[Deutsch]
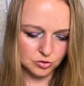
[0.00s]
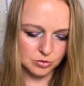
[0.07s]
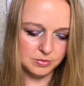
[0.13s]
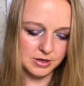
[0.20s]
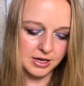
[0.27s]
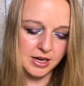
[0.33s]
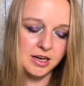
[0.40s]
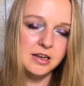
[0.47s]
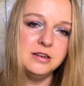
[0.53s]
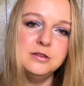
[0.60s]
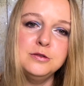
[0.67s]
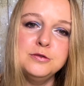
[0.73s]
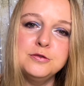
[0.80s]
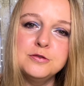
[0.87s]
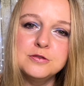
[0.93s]
Nummer
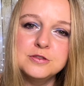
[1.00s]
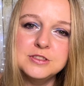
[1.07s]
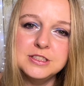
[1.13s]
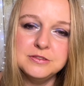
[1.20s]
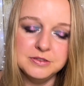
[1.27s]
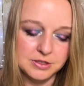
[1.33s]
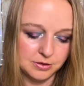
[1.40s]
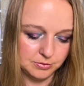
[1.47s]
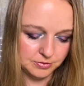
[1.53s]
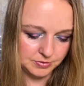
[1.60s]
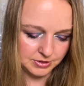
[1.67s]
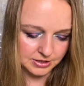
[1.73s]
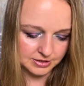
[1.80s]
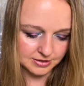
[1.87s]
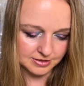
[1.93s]
11. Sieht wieder aus wie
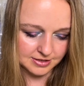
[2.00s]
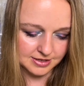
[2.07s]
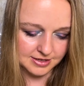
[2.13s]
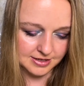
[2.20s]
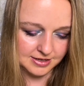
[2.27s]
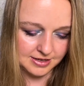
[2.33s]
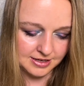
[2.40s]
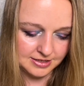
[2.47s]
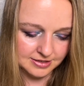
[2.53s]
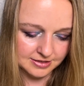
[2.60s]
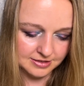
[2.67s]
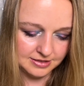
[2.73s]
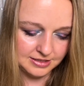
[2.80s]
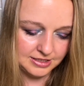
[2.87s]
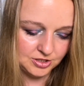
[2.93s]
ein
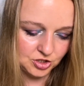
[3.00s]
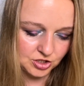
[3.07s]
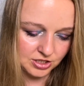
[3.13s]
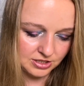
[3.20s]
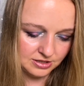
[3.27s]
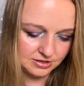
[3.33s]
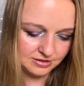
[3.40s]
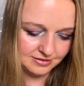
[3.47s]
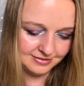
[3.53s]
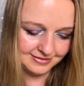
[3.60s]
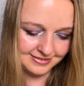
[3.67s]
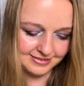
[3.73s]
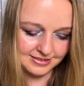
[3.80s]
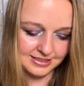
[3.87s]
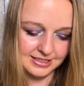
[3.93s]
Lidschatten.
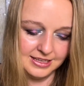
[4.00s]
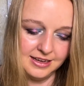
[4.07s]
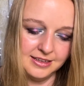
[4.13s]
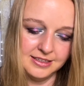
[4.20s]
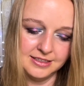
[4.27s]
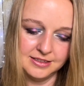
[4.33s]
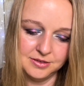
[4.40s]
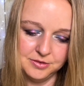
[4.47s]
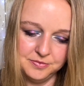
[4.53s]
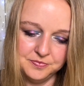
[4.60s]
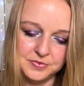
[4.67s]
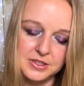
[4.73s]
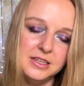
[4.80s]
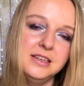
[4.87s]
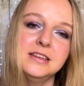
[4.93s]
Ja, genau.
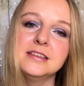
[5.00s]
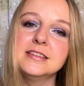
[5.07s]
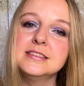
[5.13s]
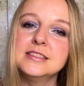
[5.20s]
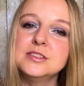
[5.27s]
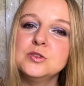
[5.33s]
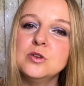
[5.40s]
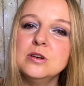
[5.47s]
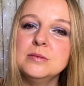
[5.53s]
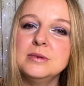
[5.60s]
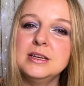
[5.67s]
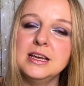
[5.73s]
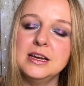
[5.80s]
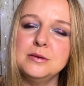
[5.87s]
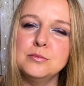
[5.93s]
Das ist noch
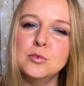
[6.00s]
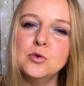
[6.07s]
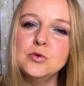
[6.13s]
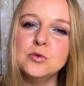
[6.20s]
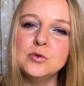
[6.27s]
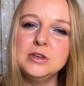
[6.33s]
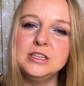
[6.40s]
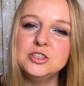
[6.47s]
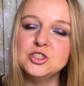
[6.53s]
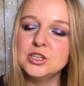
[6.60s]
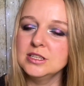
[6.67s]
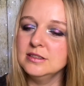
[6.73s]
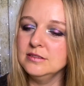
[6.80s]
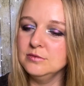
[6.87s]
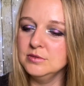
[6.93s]
einmal ein
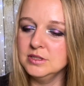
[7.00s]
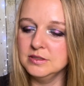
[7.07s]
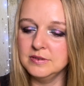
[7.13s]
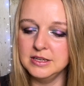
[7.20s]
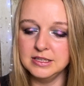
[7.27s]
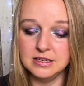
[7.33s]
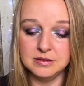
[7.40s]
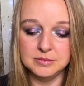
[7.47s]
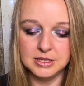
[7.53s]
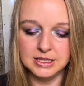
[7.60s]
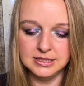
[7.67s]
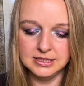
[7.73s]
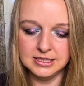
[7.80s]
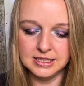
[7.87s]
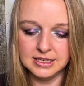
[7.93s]
Mono-Lidschatten und zwar in einem
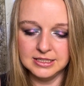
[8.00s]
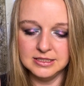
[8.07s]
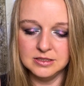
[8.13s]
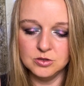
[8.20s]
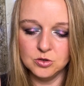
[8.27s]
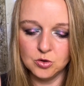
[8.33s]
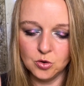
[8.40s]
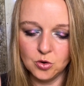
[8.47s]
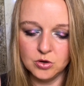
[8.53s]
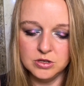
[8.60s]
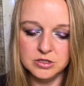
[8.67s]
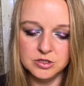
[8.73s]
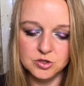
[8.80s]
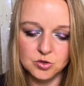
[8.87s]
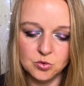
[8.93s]
ganz krassen
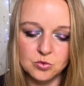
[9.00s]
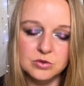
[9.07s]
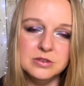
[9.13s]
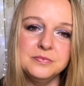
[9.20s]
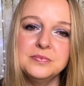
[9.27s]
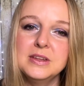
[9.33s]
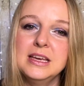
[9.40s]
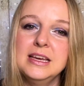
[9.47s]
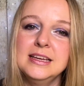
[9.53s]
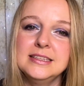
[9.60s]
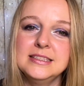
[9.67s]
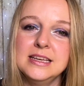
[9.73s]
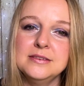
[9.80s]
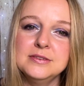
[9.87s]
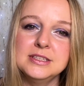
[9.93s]
Goldton.
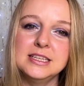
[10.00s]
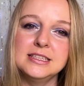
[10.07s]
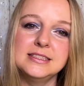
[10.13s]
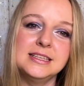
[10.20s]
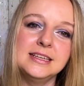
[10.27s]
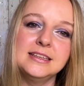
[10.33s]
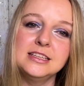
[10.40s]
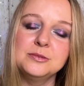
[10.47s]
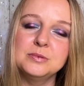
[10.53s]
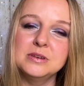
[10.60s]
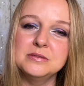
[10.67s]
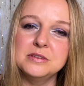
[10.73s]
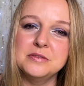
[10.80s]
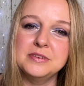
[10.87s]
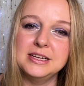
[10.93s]
Der wird tatsächlich
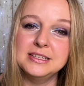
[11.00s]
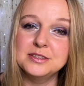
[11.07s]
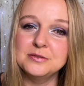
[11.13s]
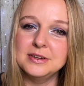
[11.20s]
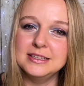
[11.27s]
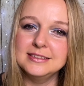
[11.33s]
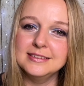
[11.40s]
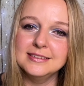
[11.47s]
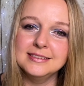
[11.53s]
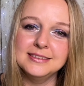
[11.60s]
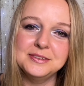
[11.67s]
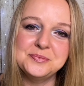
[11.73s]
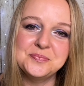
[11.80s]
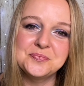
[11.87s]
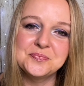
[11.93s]
bei mir weiter
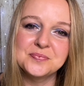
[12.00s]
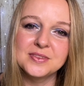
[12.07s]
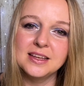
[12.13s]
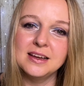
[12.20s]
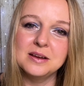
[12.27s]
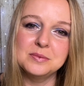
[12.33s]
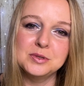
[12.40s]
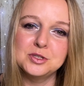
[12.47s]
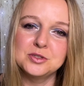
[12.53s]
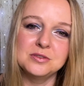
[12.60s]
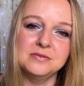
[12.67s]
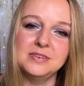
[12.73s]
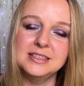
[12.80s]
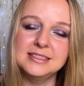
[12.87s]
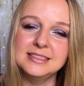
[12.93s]
wandern. Da habe ich
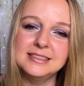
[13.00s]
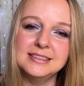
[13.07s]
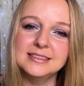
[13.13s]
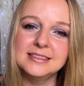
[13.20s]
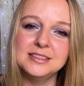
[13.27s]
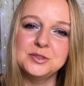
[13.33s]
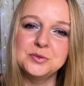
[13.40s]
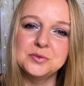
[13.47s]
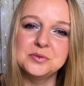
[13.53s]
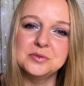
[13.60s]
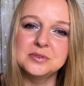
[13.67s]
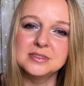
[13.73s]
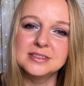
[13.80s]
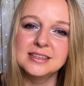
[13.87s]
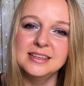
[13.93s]
schon was in die Richtung
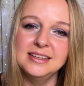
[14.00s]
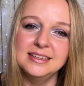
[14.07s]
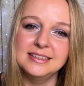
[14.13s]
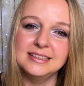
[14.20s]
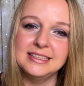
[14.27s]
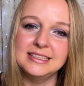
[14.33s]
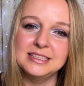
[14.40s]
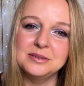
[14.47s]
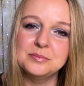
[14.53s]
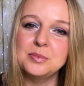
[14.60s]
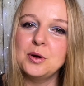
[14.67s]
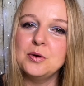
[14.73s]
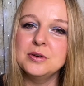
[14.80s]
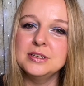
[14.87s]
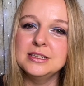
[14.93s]
und nee, den
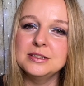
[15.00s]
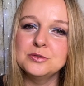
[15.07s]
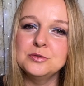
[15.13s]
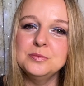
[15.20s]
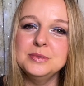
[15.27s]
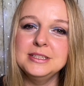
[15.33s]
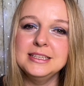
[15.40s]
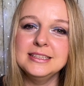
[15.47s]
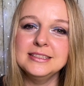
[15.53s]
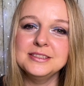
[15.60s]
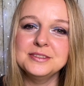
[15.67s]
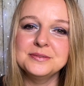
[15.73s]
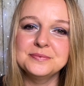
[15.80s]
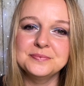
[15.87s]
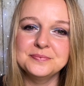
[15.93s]
brauche ich nicht
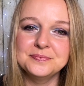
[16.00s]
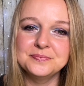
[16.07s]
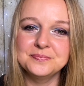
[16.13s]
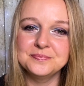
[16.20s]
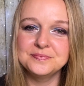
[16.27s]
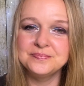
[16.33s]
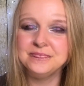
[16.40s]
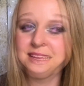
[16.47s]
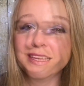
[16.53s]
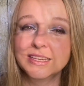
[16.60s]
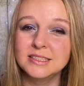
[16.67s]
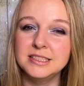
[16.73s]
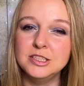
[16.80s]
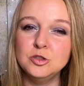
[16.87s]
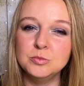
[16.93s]
unbedingt.
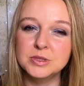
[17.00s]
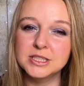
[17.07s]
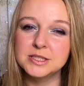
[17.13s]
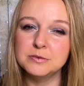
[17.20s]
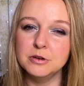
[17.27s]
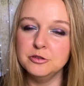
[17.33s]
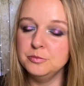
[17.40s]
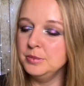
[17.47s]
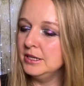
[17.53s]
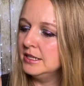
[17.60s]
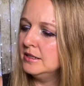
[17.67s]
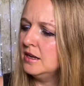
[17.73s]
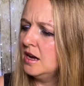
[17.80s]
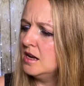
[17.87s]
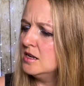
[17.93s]
Die Nummer 12
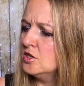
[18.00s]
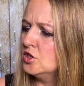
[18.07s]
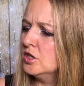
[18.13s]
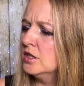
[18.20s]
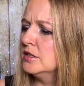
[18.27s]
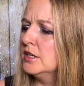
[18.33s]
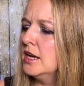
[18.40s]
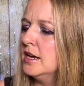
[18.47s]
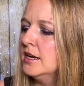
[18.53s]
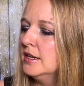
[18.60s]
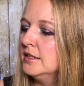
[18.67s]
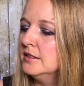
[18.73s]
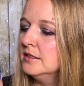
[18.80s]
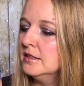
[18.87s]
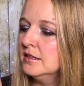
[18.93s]
beinhaltet
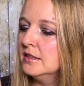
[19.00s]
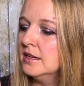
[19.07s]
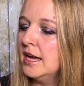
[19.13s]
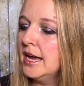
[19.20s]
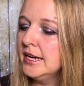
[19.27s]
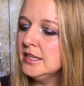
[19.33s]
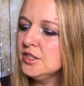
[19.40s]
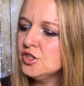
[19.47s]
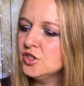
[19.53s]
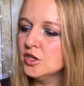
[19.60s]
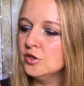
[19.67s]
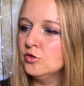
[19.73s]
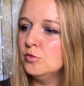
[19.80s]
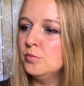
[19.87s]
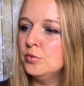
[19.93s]
ein äh,
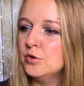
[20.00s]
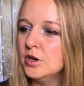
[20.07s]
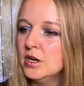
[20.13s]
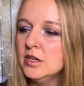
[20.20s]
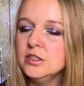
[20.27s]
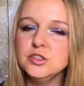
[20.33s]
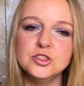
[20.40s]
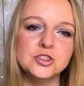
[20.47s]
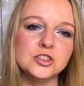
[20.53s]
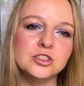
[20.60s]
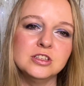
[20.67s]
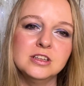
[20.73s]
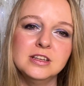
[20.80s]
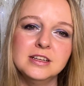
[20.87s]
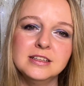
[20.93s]
Eyeshadow Brush.
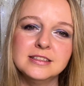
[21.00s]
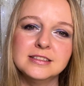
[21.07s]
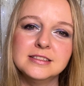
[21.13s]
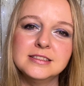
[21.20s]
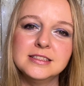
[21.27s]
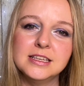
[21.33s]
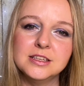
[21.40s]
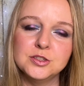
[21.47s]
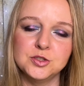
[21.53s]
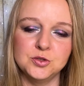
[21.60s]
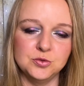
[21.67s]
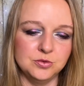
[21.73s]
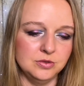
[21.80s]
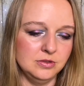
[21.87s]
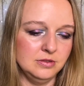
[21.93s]
Sehr
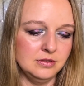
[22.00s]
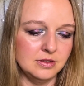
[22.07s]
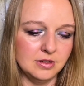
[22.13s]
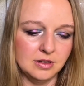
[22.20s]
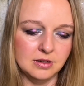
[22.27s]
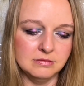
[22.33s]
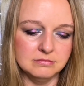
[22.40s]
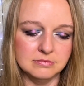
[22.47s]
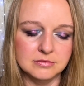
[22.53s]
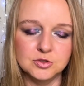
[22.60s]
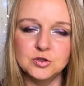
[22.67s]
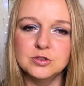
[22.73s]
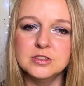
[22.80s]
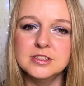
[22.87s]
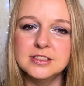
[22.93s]
schön. Ähm,
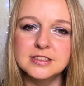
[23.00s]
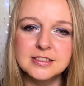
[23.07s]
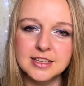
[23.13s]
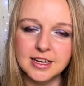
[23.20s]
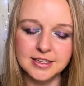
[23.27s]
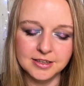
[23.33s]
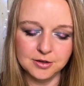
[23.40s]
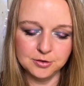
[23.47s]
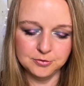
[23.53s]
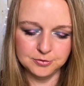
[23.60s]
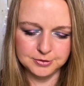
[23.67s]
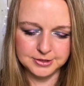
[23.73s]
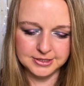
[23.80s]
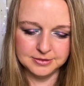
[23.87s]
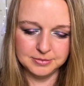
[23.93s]
schönes Design auch
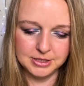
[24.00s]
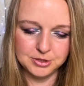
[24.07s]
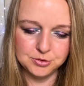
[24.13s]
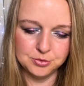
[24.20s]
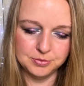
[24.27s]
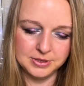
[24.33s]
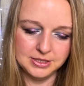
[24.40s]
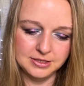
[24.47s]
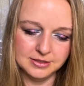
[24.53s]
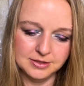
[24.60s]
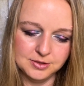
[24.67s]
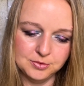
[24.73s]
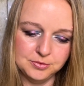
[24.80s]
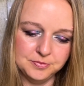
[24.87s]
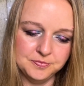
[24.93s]
von diesem Etui
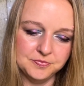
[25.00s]
dazu